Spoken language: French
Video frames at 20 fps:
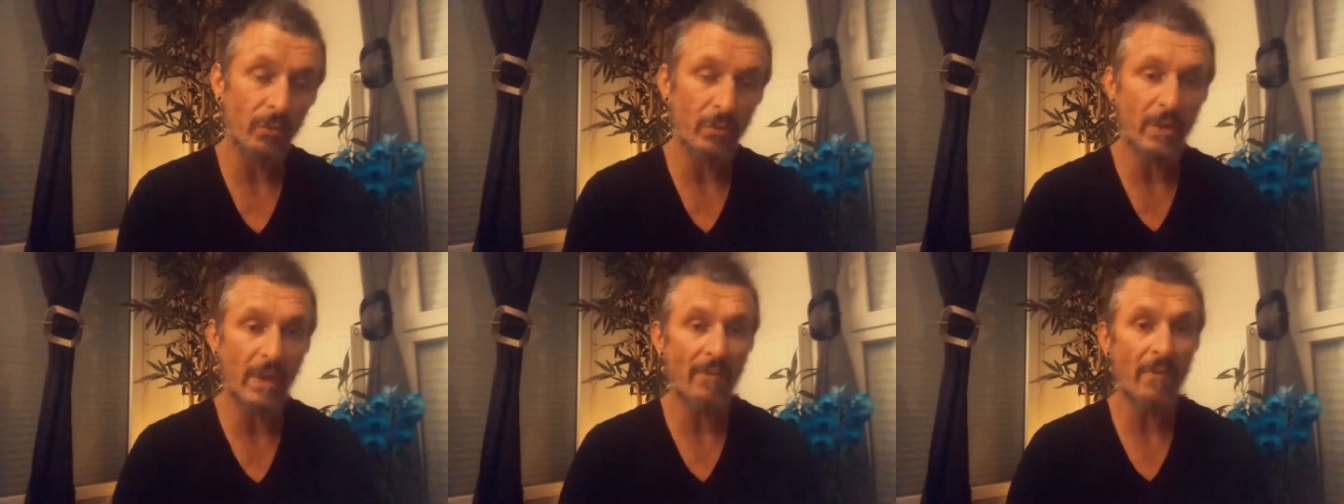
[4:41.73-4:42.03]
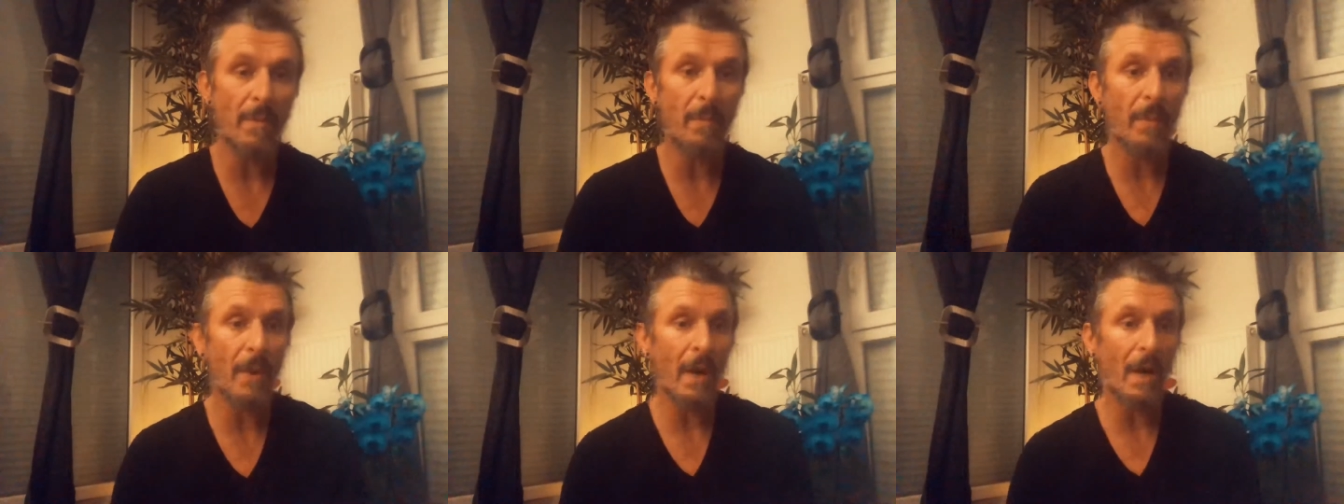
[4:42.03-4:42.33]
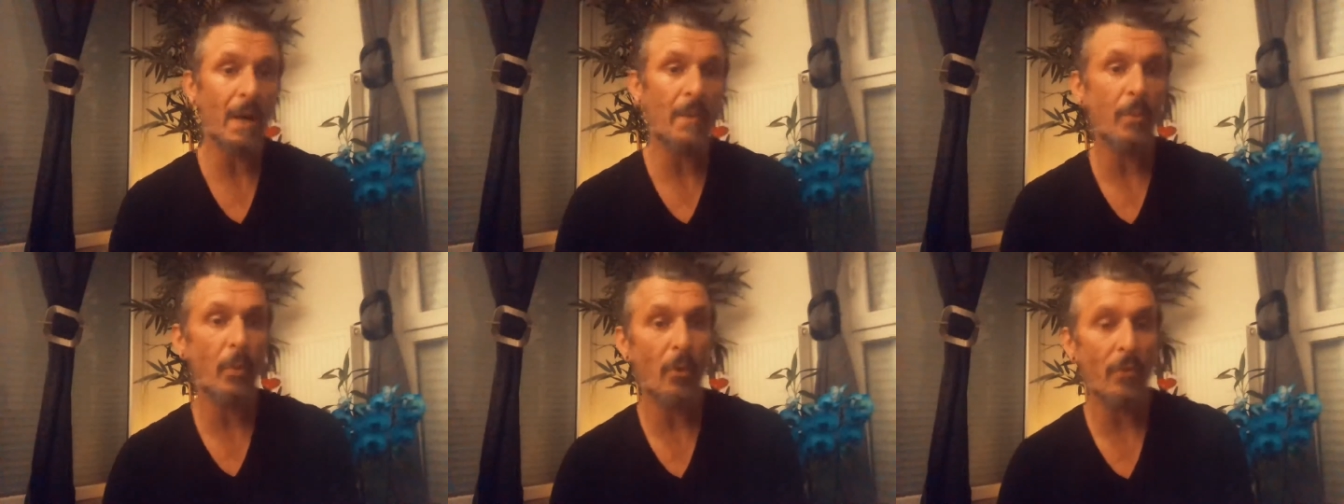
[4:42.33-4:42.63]
vous n'avez
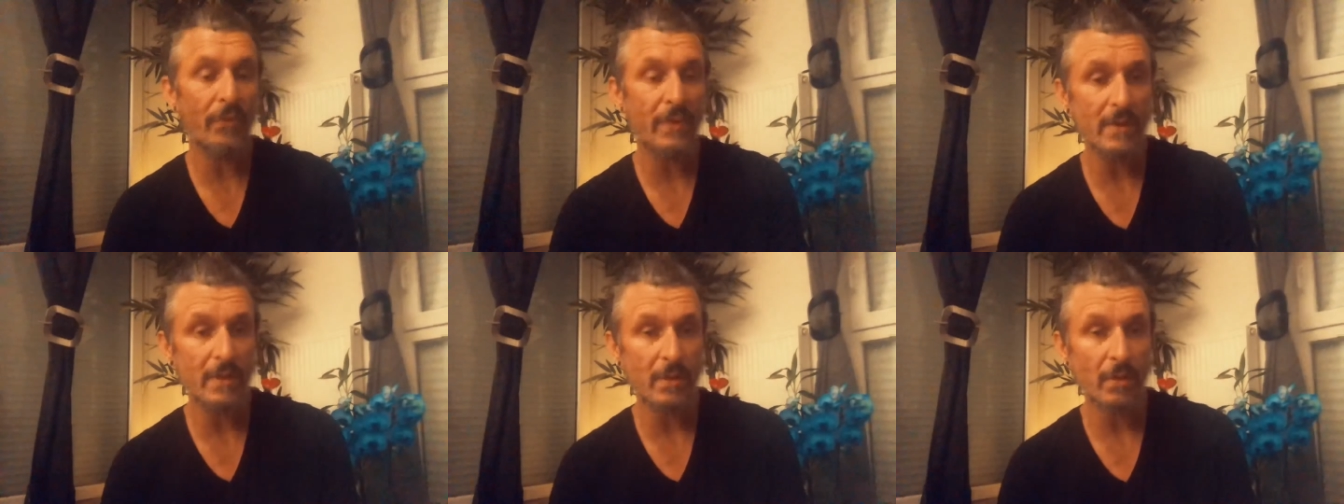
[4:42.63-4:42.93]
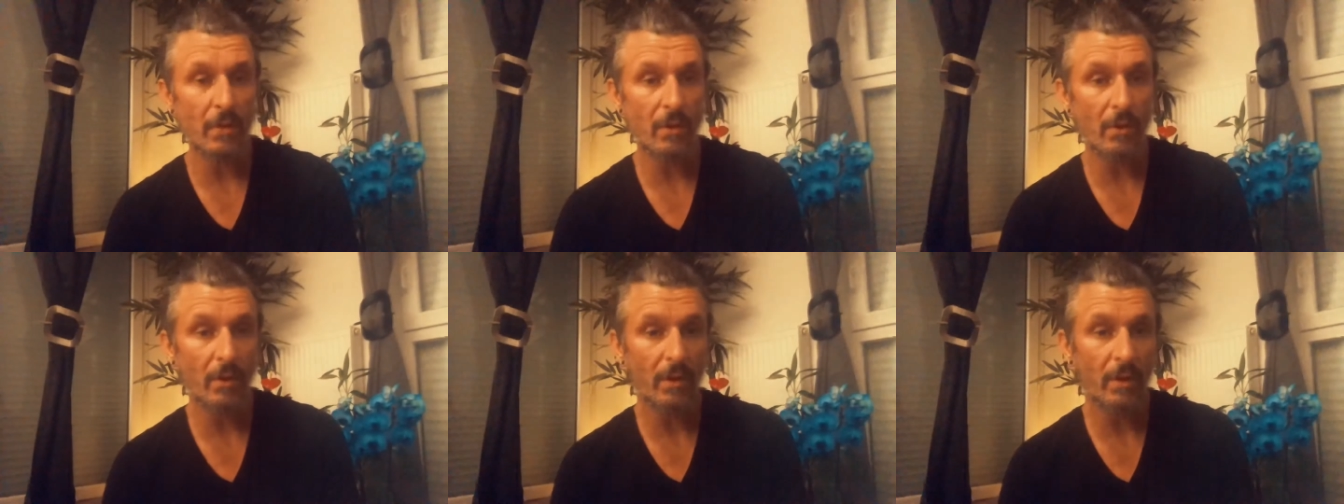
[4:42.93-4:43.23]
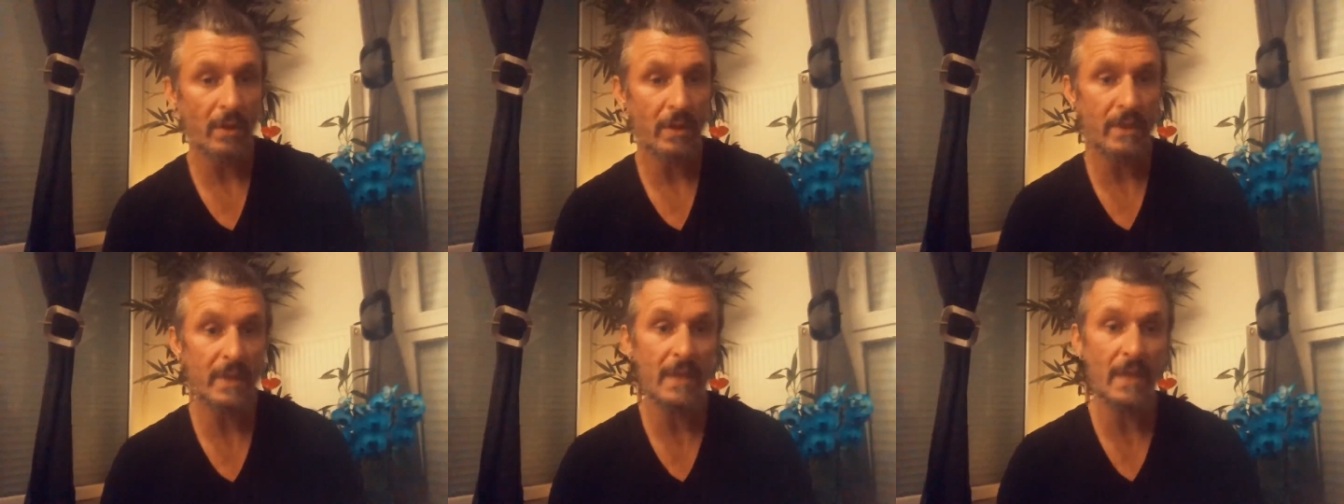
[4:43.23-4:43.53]
pas un
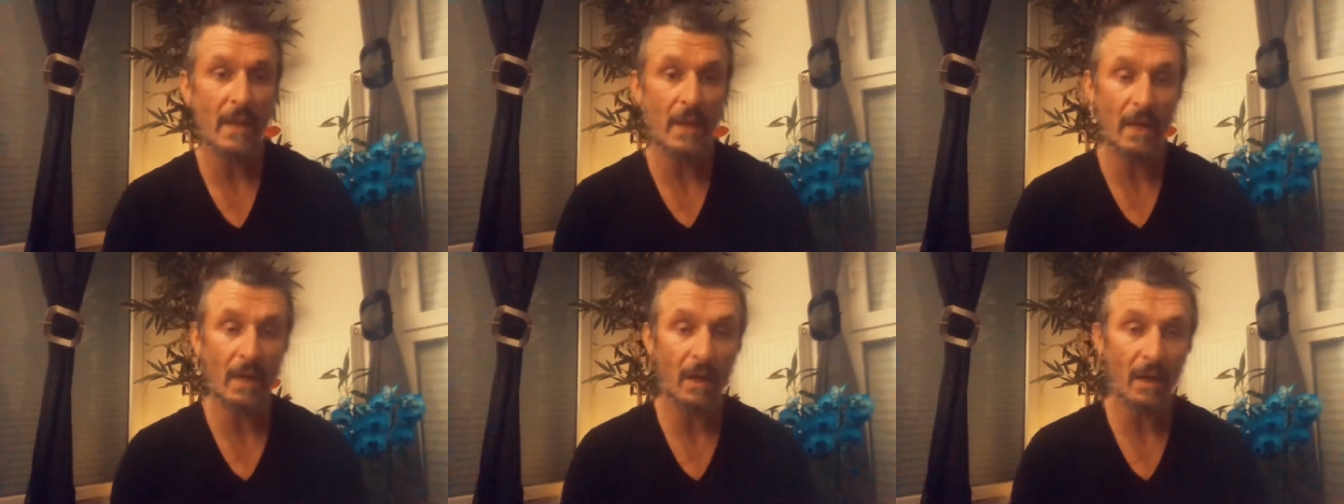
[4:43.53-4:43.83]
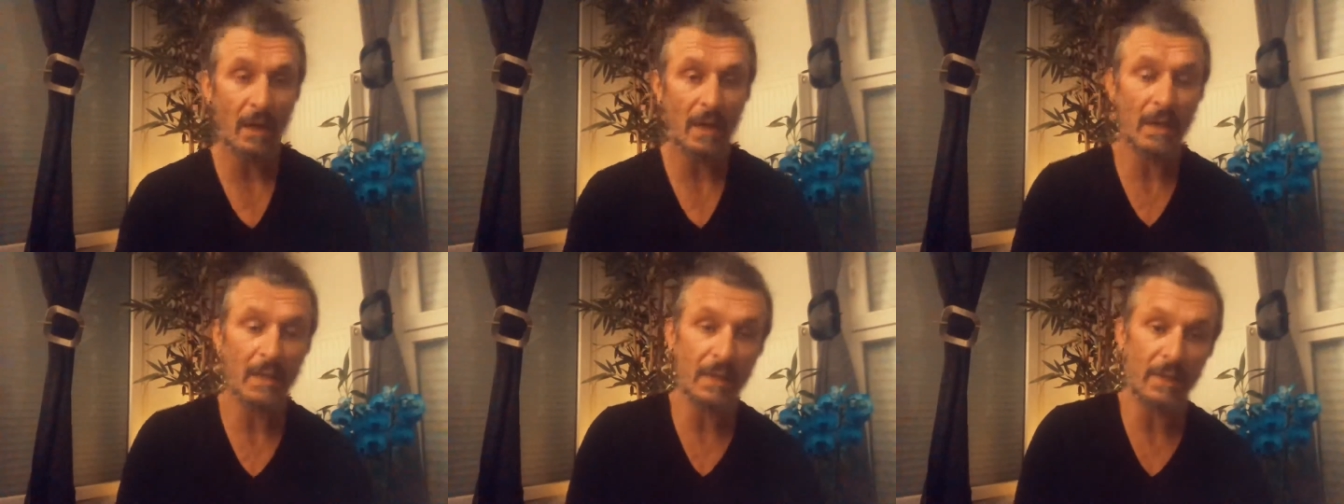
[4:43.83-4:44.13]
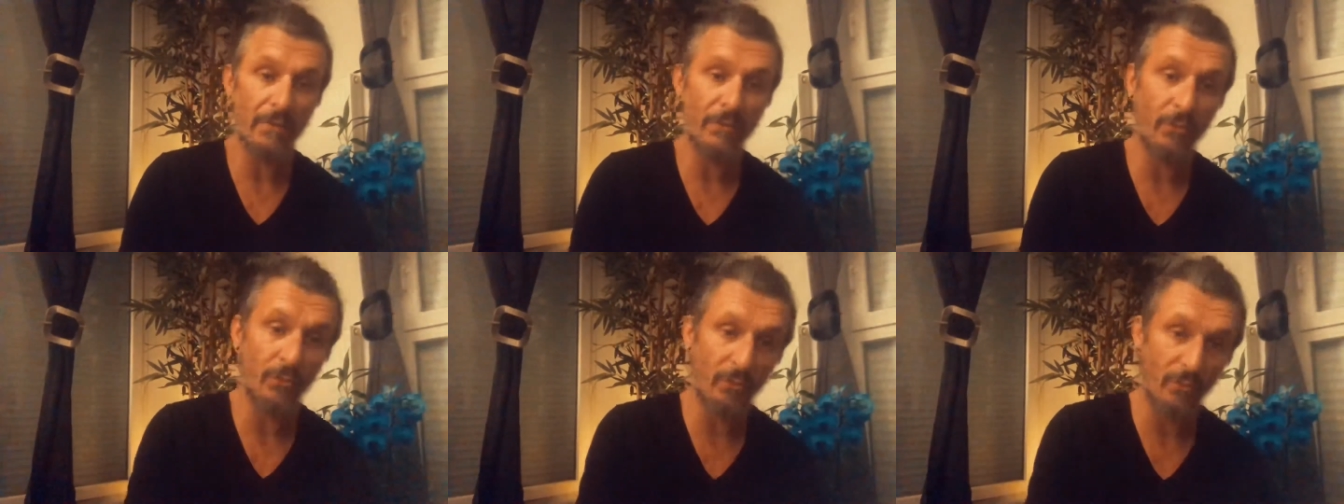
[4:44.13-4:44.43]
professeur qui est là et
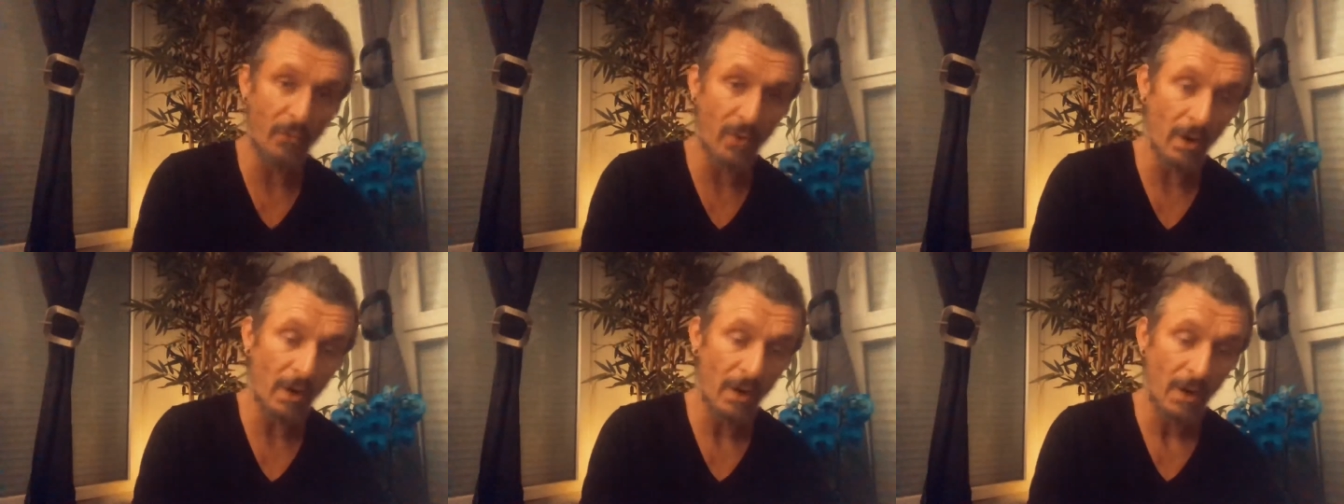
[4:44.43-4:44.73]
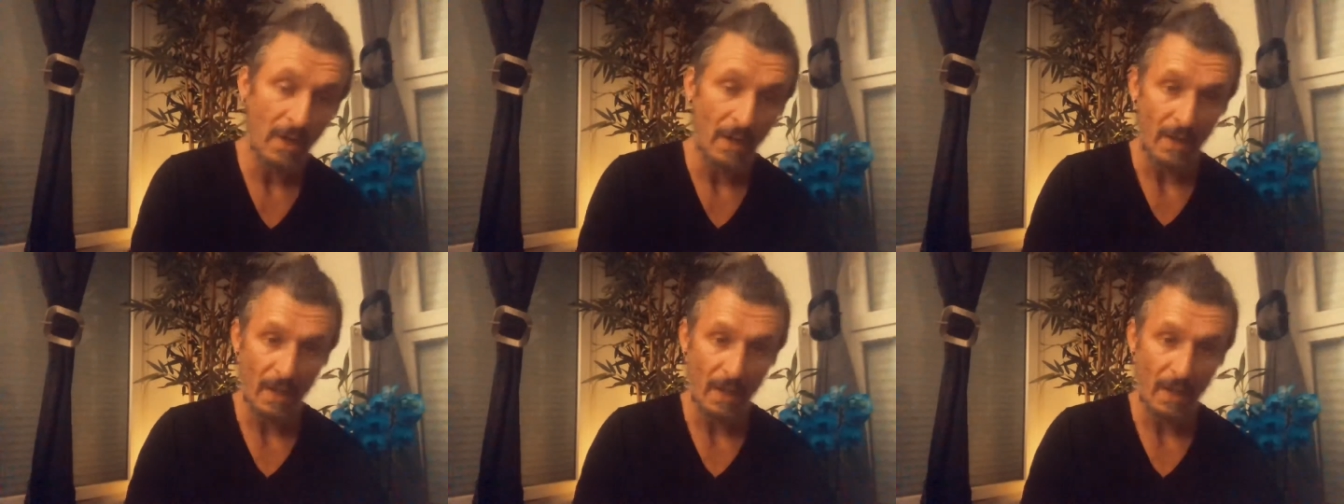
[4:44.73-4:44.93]
qui vous voit